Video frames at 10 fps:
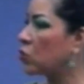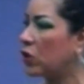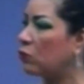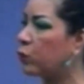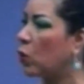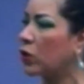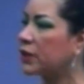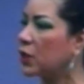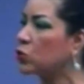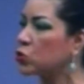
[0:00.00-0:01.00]
con el fuego que
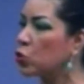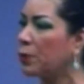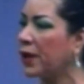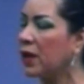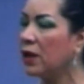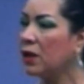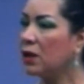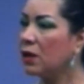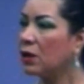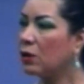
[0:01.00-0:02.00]
te consume,
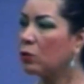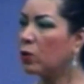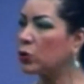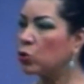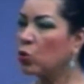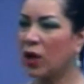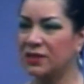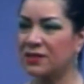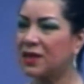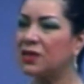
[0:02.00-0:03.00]
cuando tu
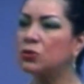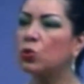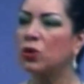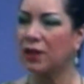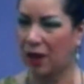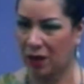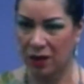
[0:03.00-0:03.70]
casa está destruida.